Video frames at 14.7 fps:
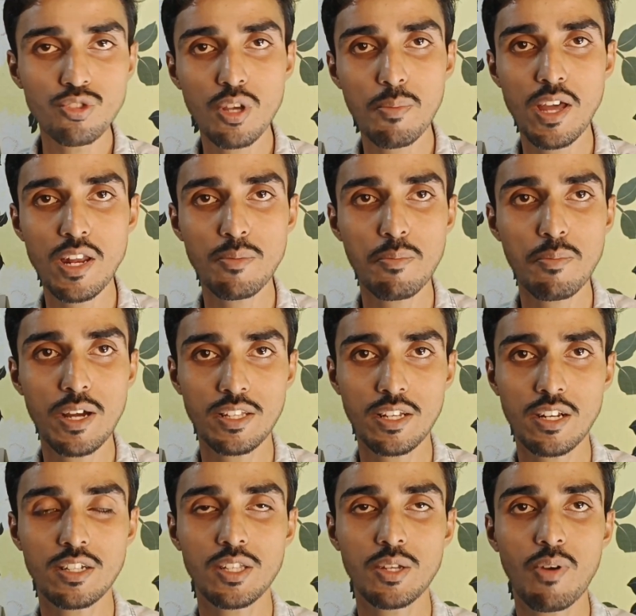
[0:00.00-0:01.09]
उसके बारे में
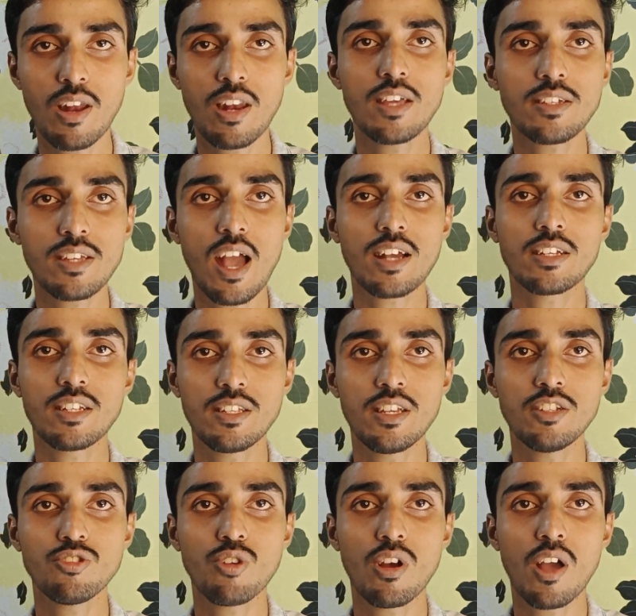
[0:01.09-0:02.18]
बातें करने वाले हैं कि
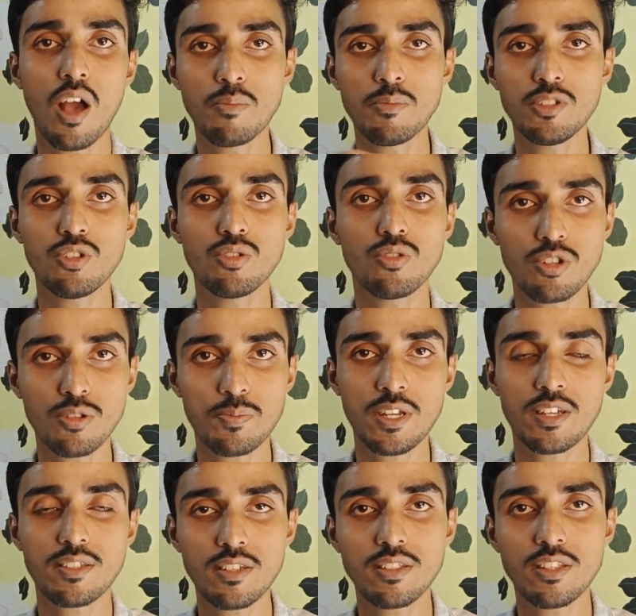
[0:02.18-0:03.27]
आखिर ये जो है हमें जो
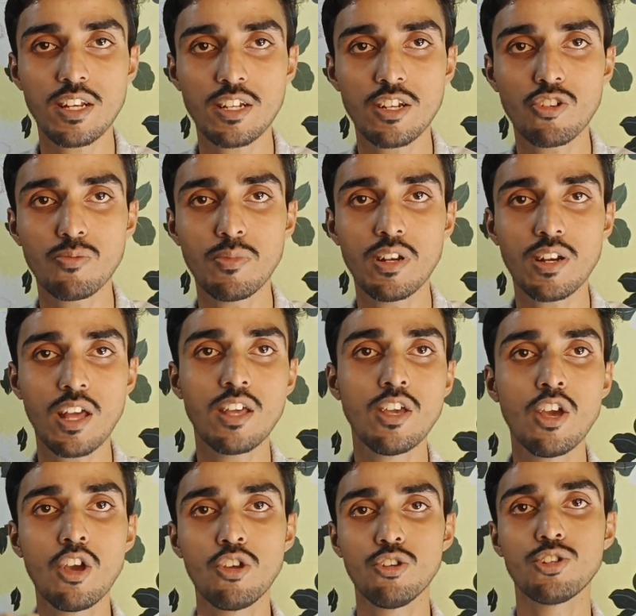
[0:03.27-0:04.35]
नोटिफिकेशन देखने को मिल रहा
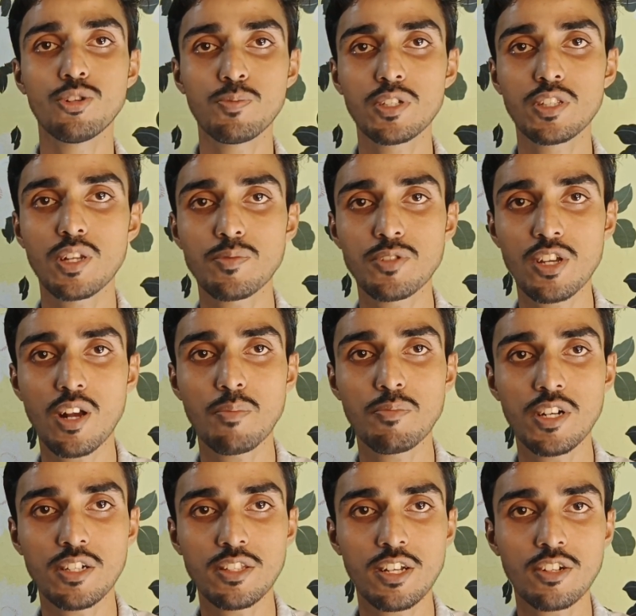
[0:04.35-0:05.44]
है यूट्यूब की तरफ से
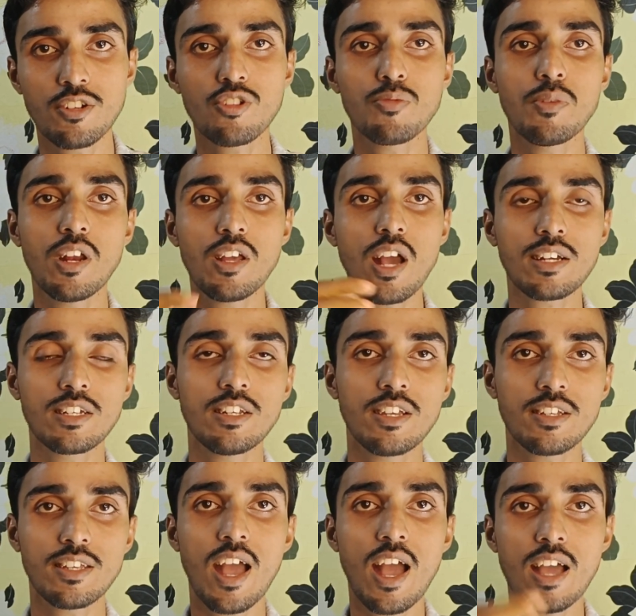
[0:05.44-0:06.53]
एक अपडेट देखने को मिल रहा है
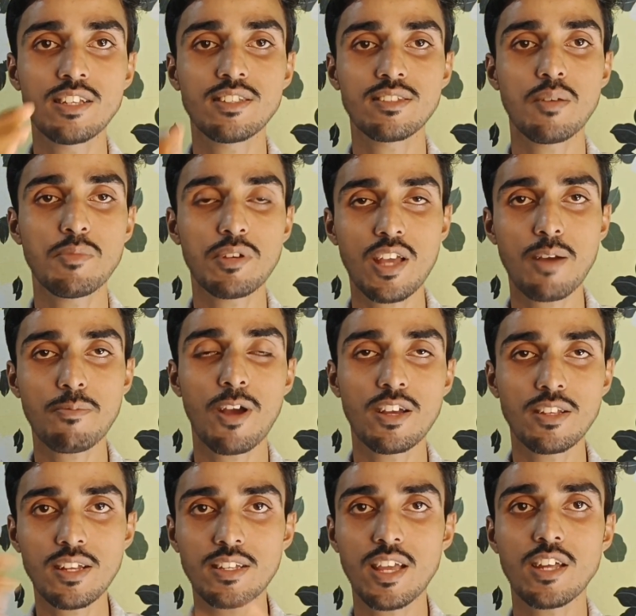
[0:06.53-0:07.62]
आखिर ये क्या है इससे हमें क्या
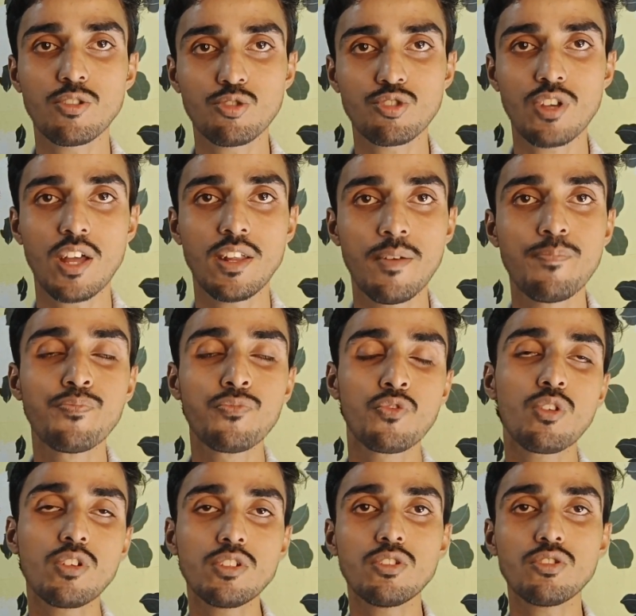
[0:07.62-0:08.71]
फ़ायदा है क्या नुकसान है
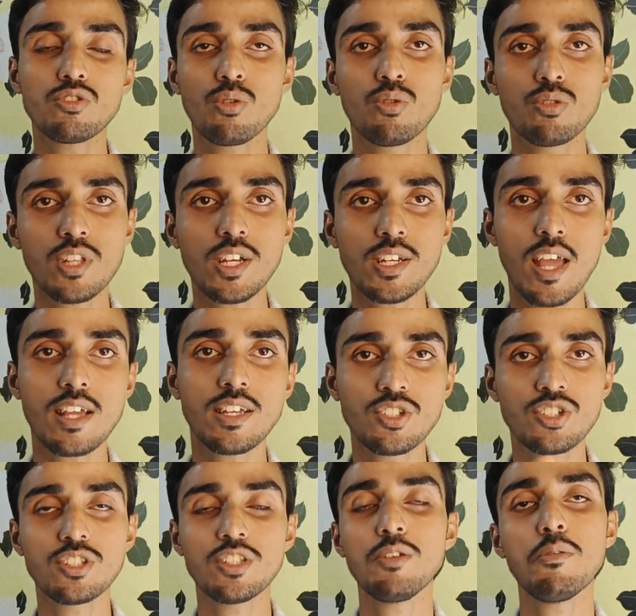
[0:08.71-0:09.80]
क्योंकि दोस्तों होता क्या
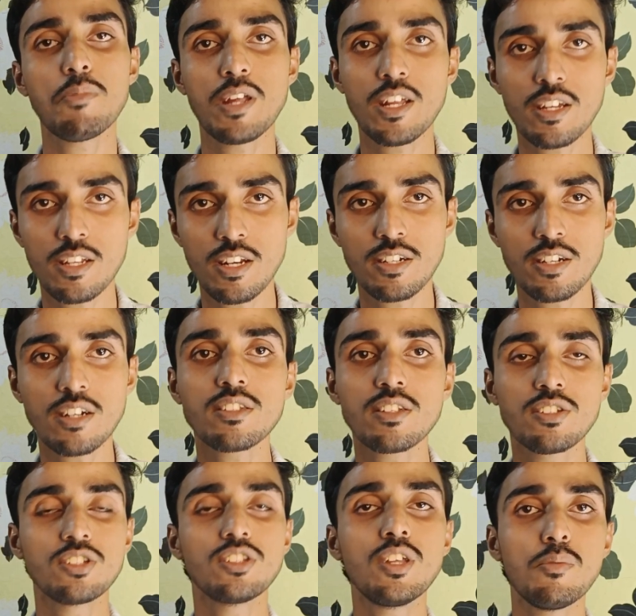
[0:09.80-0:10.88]
है कि जितने भी बड़े
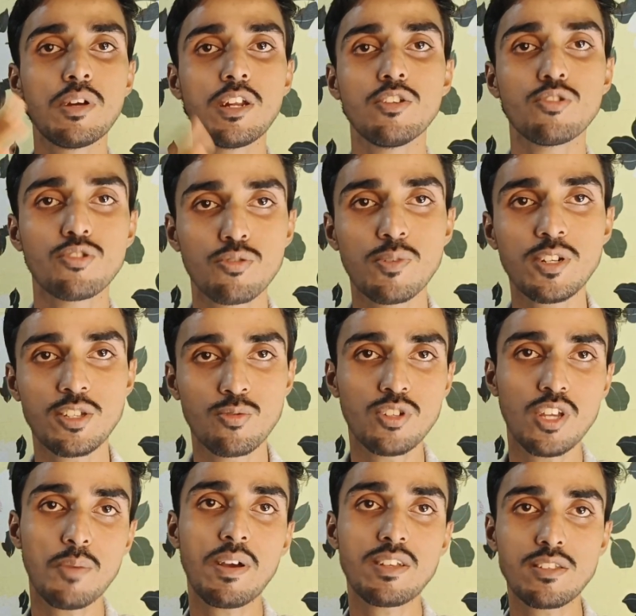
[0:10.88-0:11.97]
क्रिएटर्स हैं जितने भी बड़े
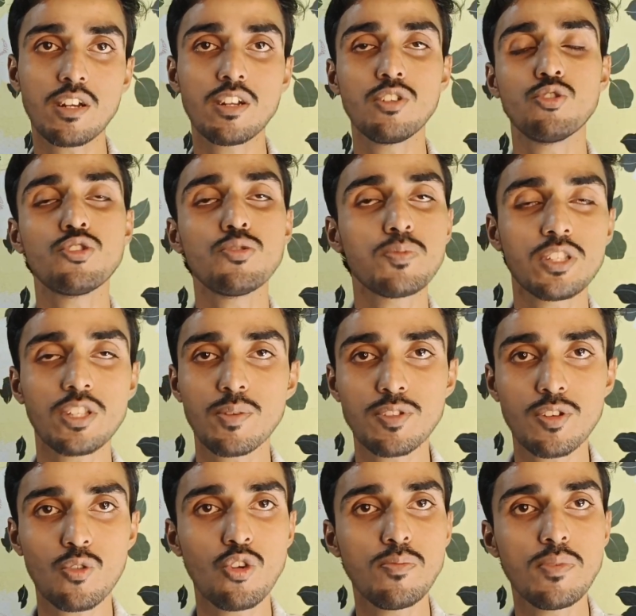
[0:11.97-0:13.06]
यूट्यूबर्स हैं उनके पास अगर यूट्यूब की
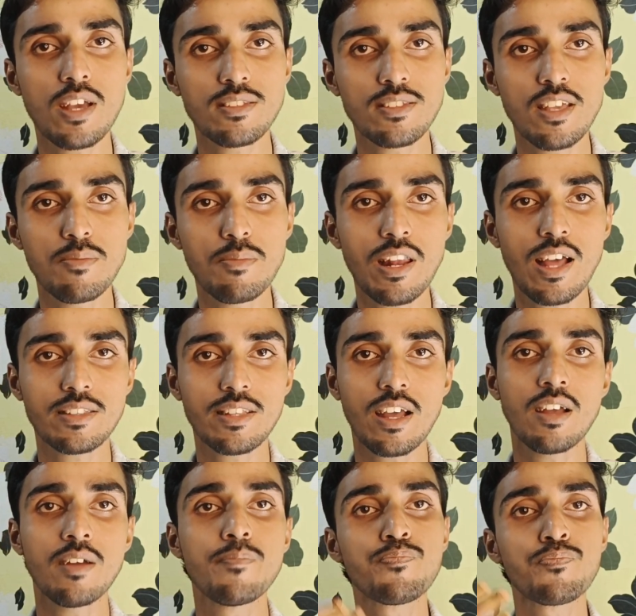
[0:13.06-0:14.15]
तरफ से कोई भी ऐसा ई
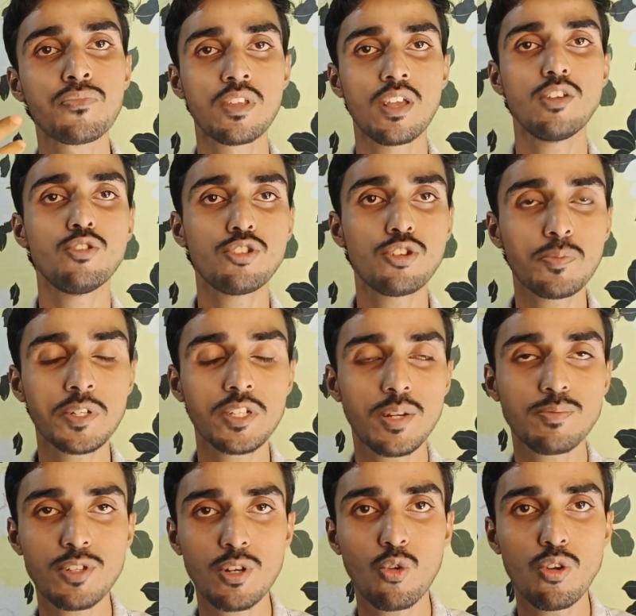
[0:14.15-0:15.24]
आता है या यूट्यूब
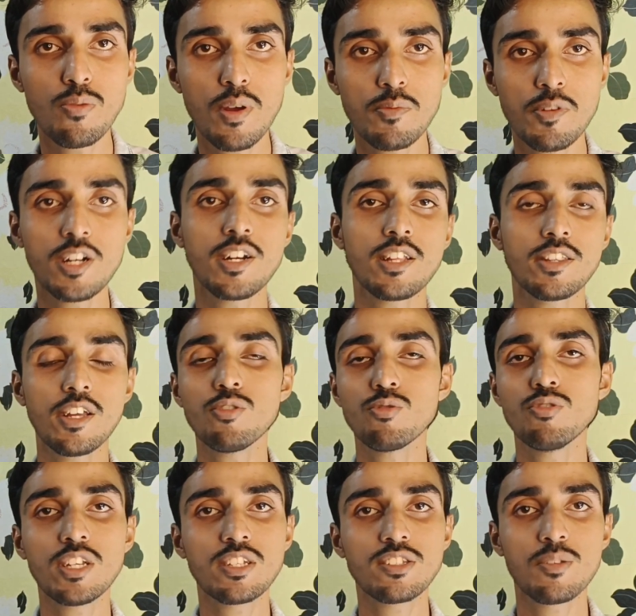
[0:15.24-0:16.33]
की तरफ से कोई भी अपडेट आता
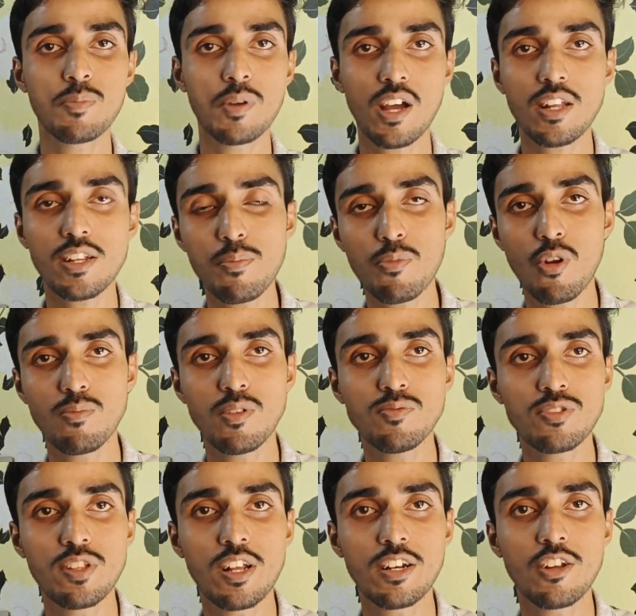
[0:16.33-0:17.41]
है तो उन्हें किसी प्रकार की
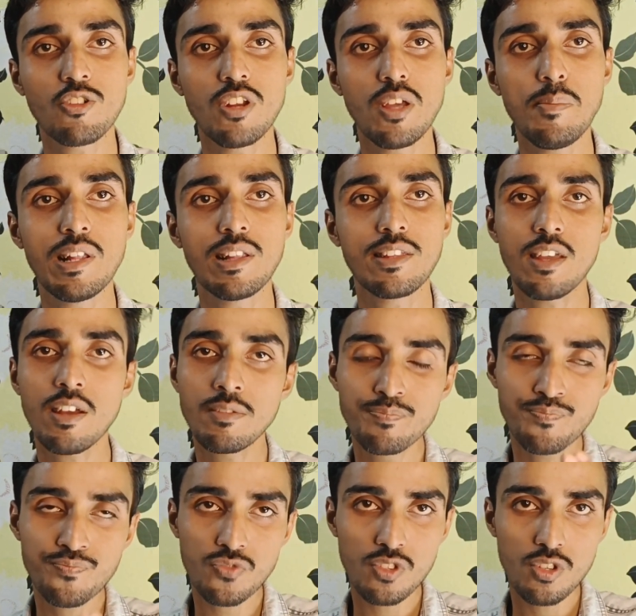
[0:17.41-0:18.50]
प्रॉब्लम्स देखने को नहीं मिलती है